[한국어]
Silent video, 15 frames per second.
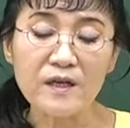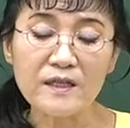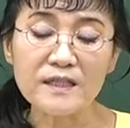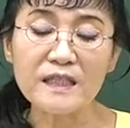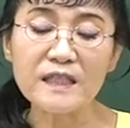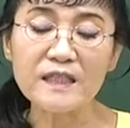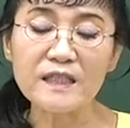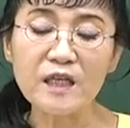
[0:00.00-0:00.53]

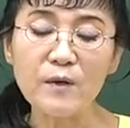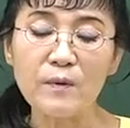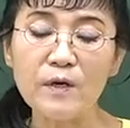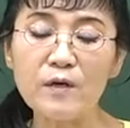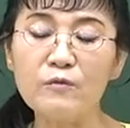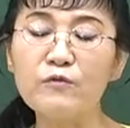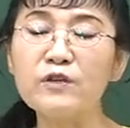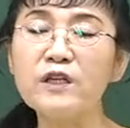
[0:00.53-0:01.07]
직접
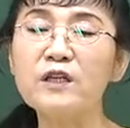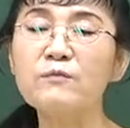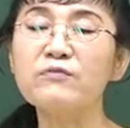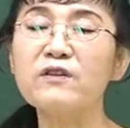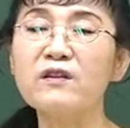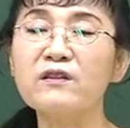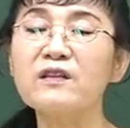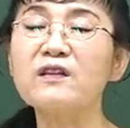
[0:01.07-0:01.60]
우리를
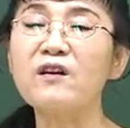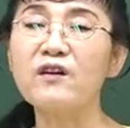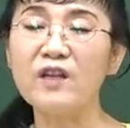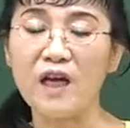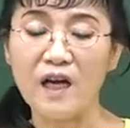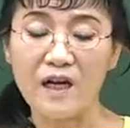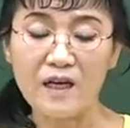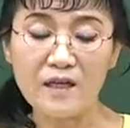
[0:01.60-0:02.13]

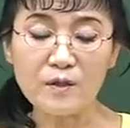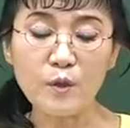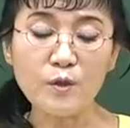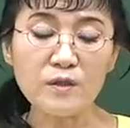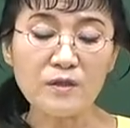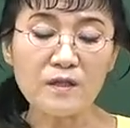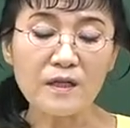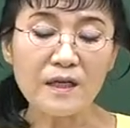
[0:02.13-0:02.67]
물어뜯거나
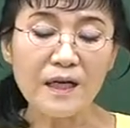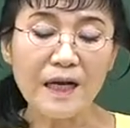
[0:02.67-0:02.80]
또는